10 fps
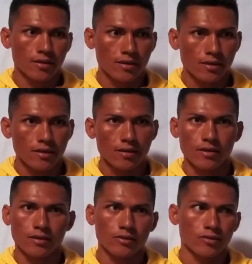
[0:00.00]

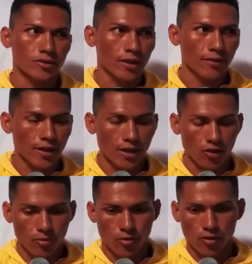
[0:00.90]
y no sabría
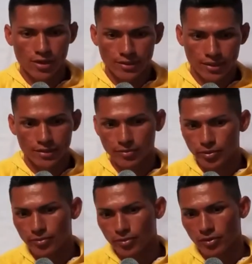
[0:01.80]
cómo decirte
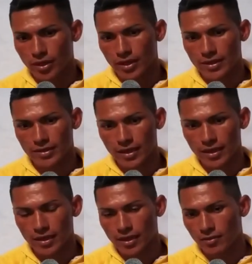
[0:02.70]
pues porque esa
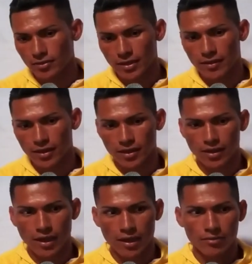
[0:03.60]
alegría vos sabés
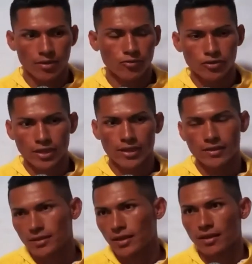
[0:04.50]
que al ver mucha
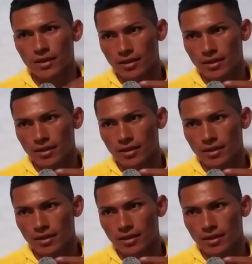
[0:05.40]
gente eh,